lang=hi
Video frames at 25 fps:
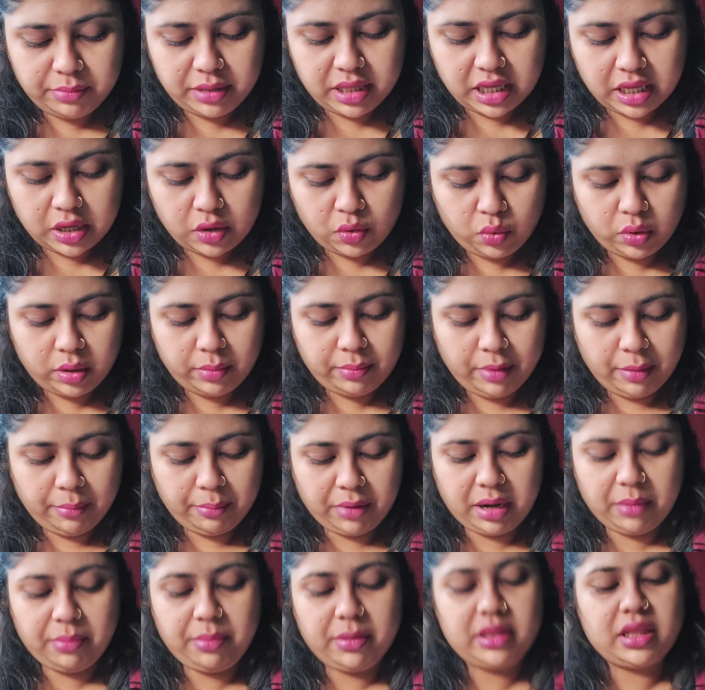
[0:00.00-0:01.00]
ये हुए
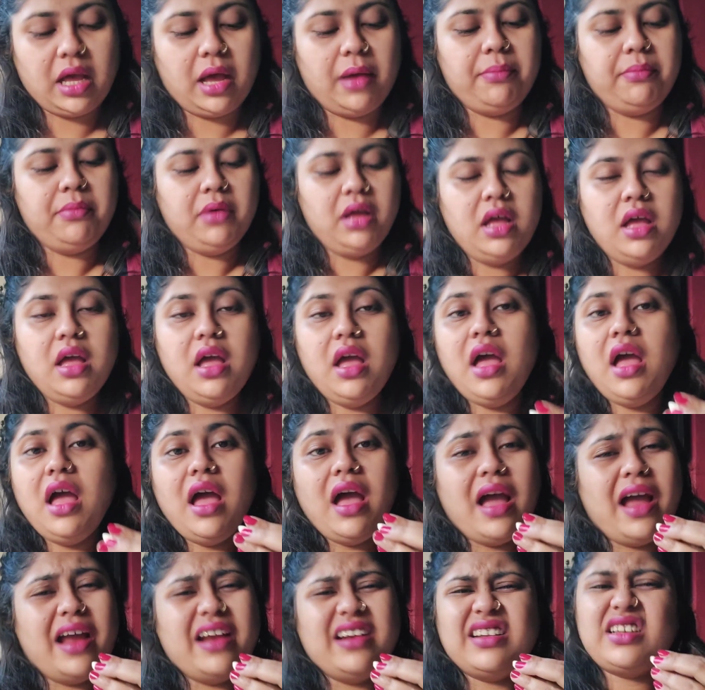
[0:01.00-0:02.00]
ममरे बादाम
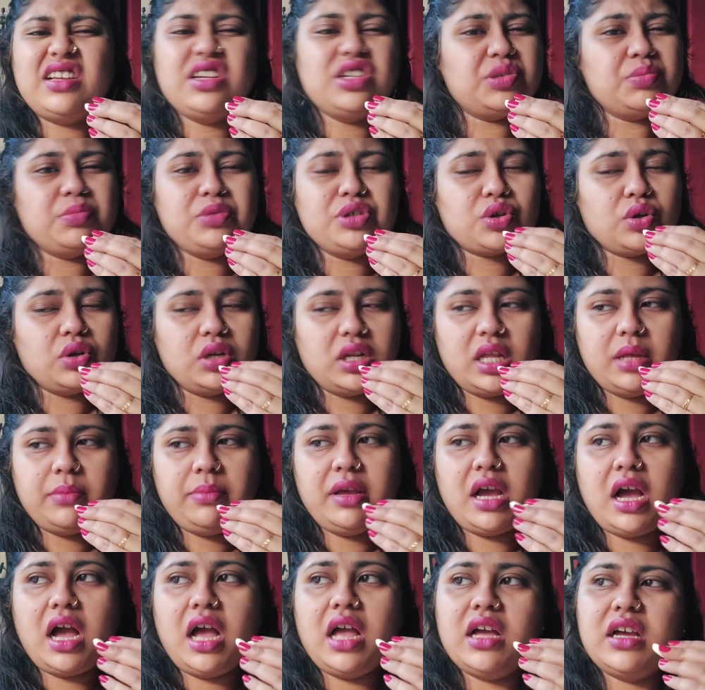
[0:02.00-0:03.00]
एंड किशमिश को नहीं
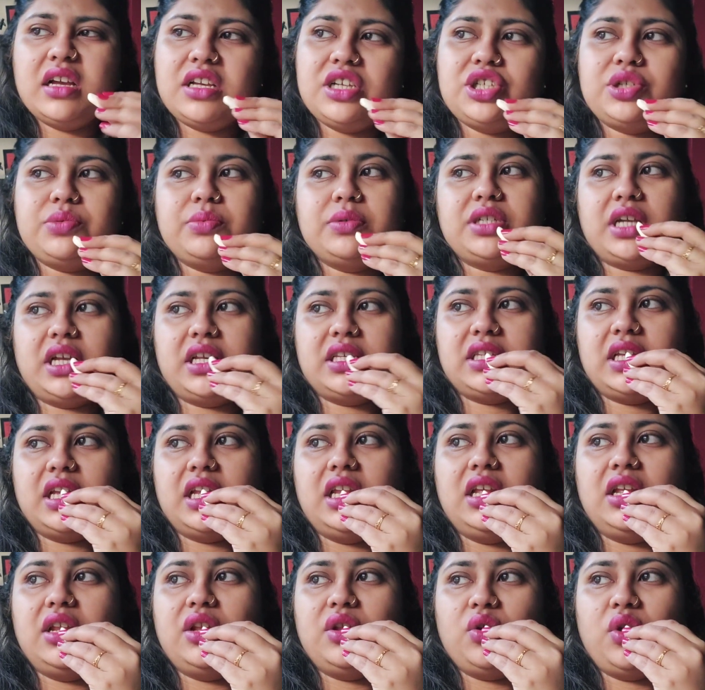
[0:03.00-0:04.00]
भिगाया किशमिश ऐसे
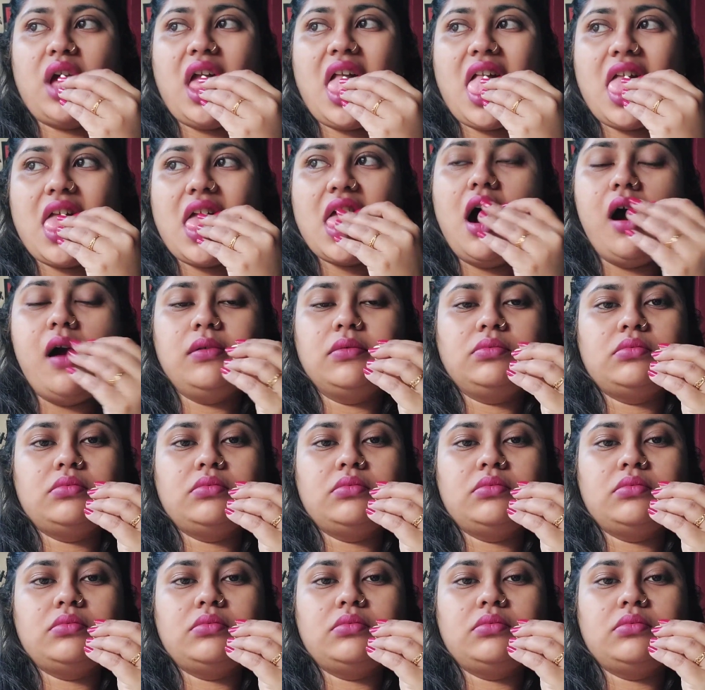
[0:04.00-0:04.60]
ले दो